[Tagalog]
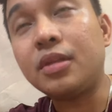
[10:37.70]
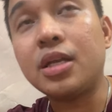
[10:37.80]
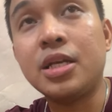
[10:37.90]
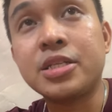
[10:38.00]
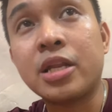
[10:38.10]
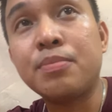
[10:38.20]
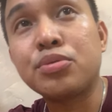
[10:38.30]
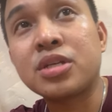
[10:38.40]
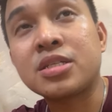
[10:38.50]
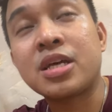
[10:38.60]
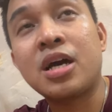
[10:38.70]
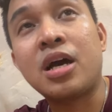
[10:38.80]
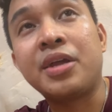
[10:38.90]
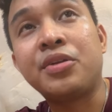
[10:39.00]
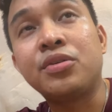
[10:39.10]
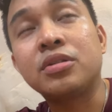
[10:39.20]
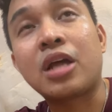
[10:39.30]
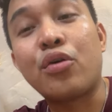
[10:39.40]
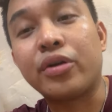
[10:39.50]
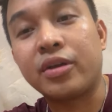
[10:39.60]
Isa rin po siya sa, ano,
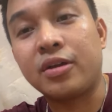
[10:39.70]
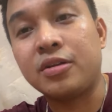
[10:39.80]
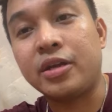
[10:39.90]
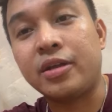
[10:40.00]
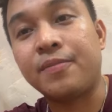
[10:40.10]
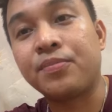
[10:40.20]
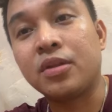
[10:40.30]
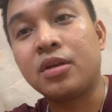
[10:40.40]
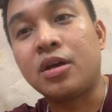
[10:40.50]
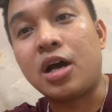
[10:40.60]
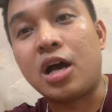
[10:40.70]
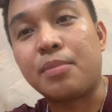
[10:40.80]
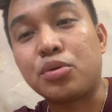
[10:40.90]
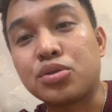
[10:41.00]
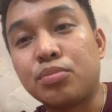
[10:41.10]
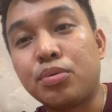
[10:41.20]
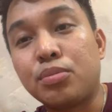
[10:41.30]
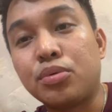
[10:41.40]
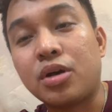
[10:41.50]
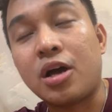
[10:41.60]
tawag niyan. Um, gustong po,
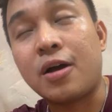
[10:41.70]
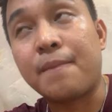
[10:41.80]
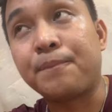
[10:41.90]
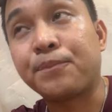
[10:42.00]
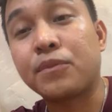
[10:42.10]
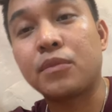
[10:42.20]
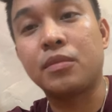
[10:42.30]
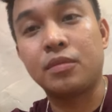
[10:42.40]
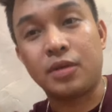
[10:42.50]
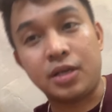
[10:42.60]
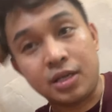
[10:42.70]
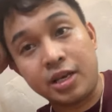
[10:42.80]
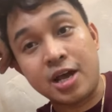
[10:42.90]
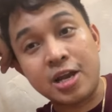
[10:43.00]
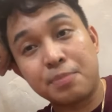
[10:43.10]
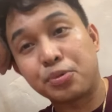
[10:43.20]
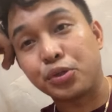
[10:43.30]
um, hinahanap po